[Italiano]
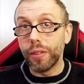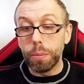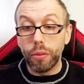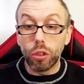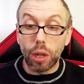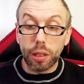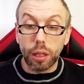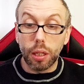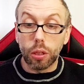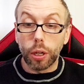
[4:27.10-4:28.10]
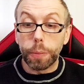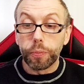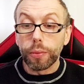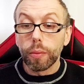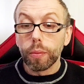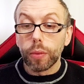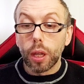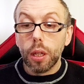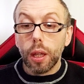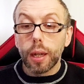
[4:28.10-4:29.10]
avrebbe vinto altri titoli,
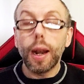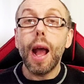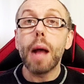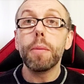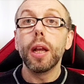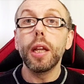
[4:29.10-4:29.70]
Graham